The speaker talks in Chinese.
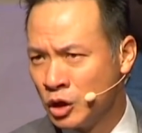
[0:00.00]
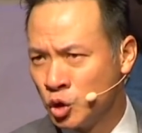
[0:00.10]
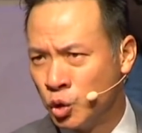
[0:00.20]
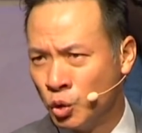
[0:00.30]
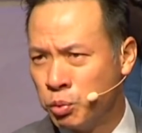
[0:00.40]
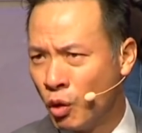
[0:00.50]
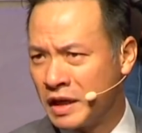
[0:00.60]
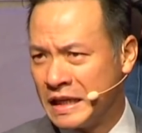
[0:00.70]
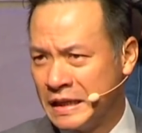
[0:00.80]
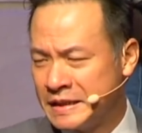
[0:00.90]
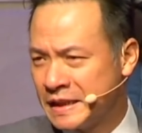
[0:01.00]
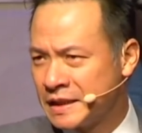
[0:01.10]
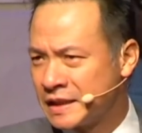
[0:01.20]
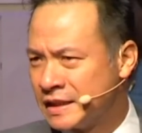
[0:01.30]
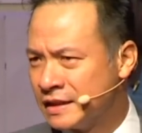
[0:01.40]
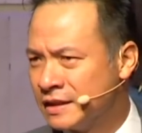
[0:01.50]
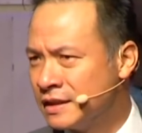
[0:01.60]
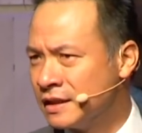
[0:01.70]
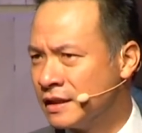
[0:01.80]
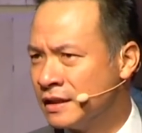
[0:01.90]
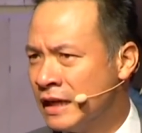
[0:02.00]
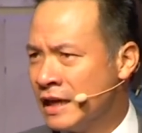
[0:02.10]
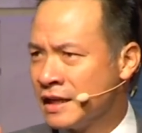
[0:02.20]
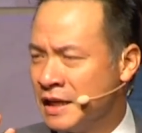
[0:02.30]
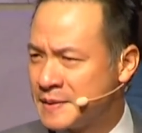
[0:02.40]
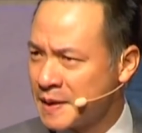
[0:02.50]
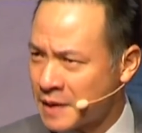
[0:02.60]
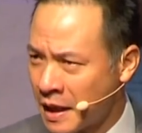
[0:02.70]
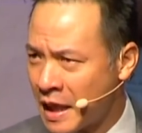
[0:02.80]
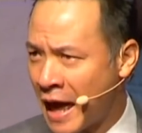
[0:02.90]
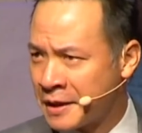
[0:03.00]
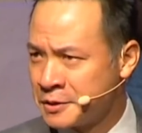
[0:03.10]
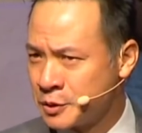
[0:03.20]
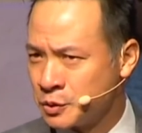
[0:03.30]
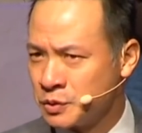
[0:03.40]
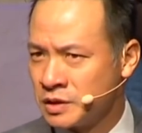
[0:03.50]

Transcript: 突破一切的隔阂，一切的拦阻，